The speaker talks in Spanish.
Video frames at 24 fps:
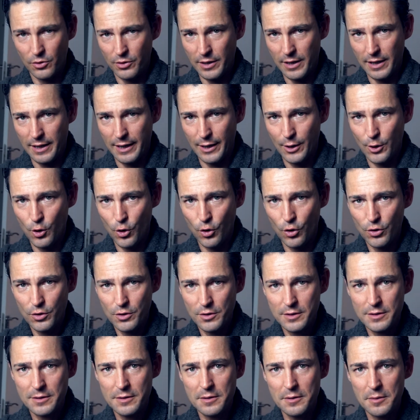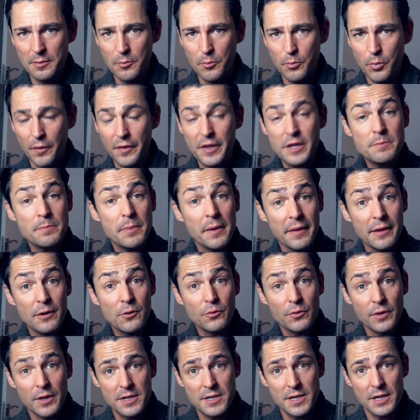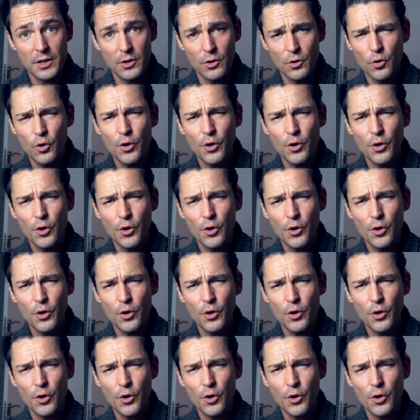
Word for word: en el reloj, puedes pedir un deseo.